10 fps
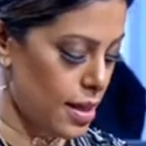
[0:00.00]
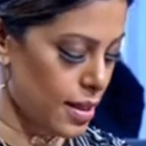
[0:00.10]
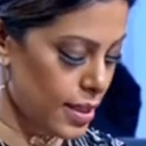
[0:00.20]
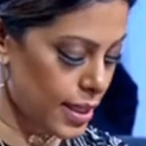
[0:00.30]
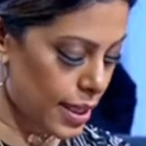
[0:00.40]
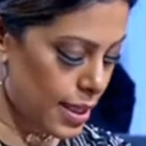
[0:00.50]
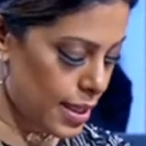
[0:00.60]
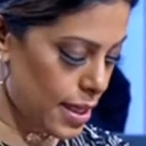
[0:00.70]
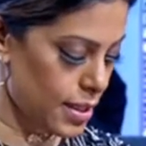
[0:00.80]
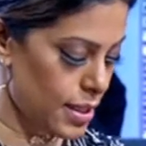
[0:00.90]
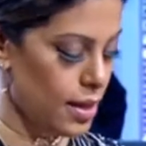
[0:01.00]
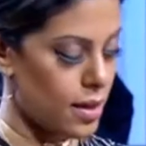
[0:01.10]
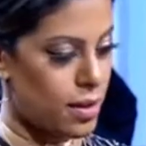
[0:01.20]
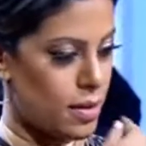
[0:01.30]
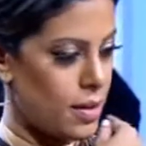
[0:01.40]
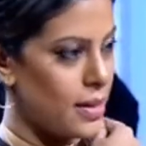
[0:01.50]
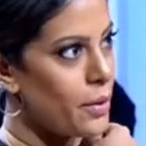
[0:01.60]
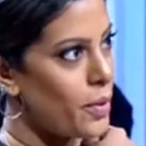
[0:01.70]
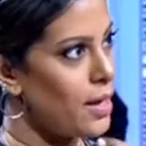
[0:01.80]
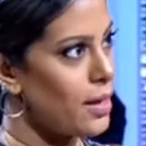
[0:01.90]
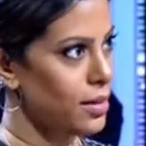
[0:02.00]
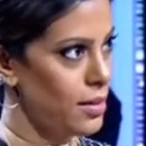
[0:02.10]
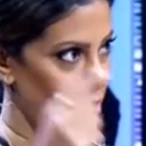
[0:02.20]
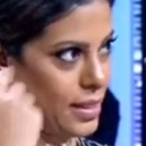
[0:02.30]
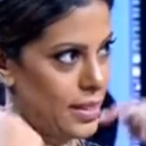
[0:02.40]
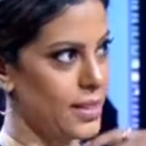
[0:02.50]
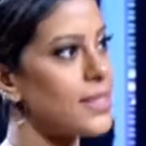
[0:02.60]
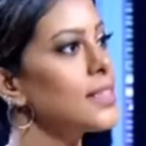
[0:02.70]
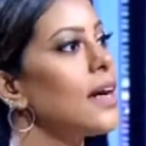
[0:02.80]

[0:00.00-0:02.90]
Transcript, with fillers: الطريقه الثانيه لورا يعني يصير